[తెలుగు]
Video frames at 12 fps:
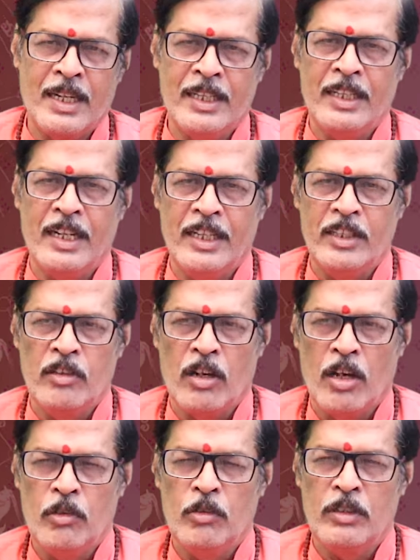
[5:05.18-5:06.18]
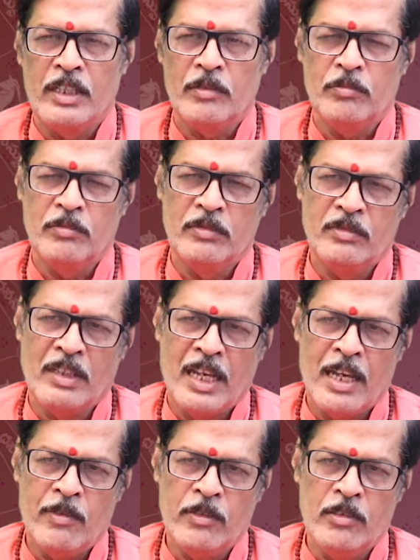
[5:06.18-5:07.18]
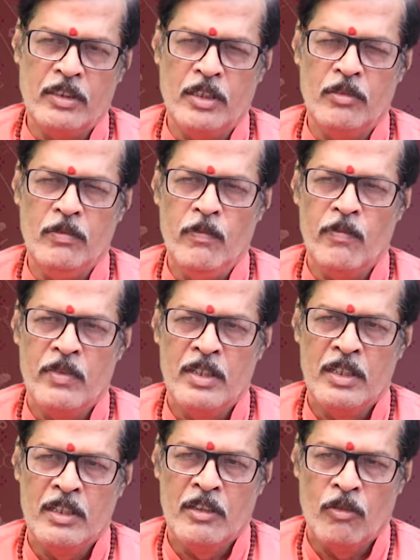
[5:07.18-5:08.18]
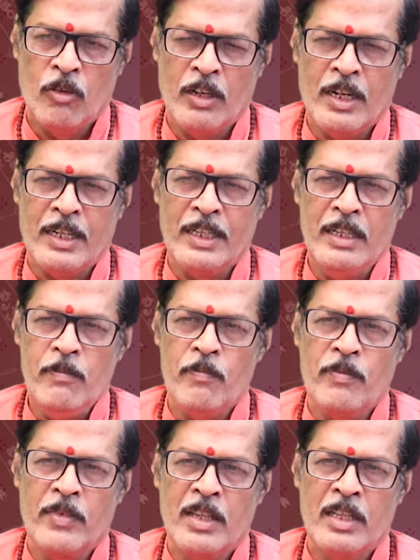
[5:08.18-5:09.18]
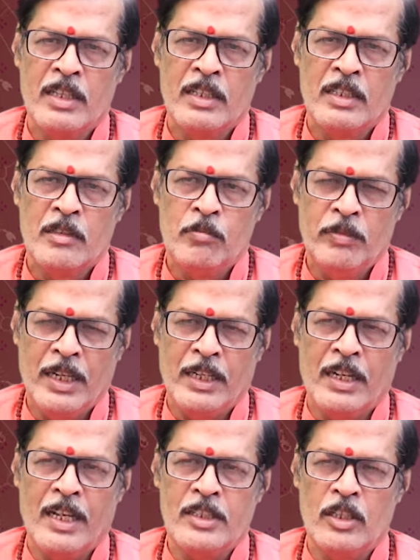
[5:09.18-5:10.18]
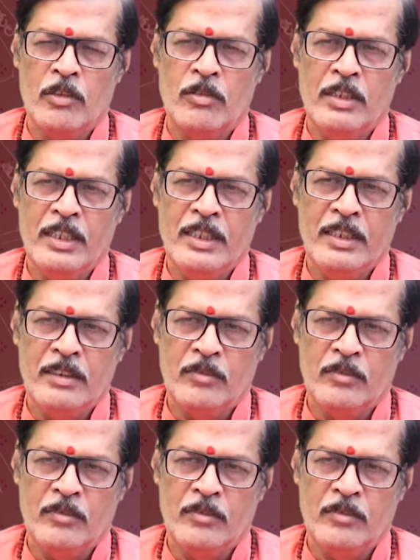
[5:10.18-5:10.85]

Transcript: కలయిక లేదు రాహుకి కేవలం తను ఒక్కడే మీనరాశిలో ఉండి